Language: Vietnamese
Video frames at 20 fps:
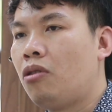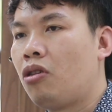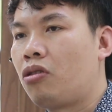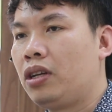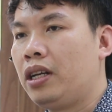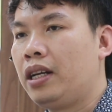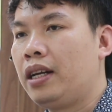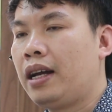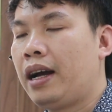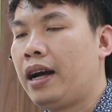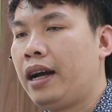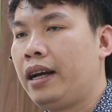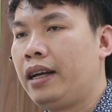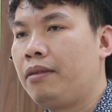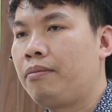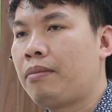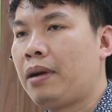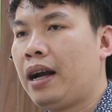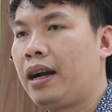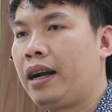1 đến 2
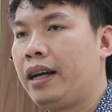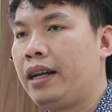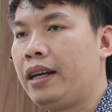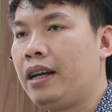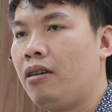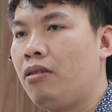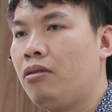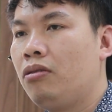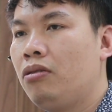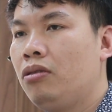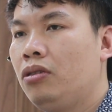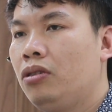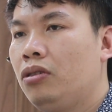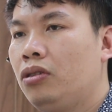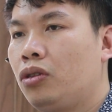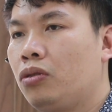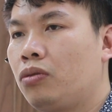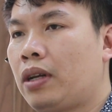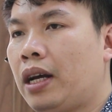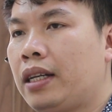đến 3 ngày đầu
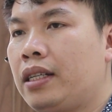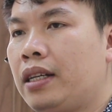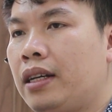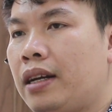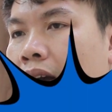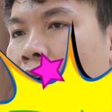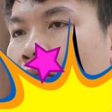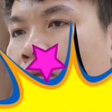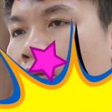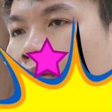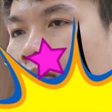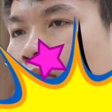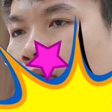chúng ta sẽ đau.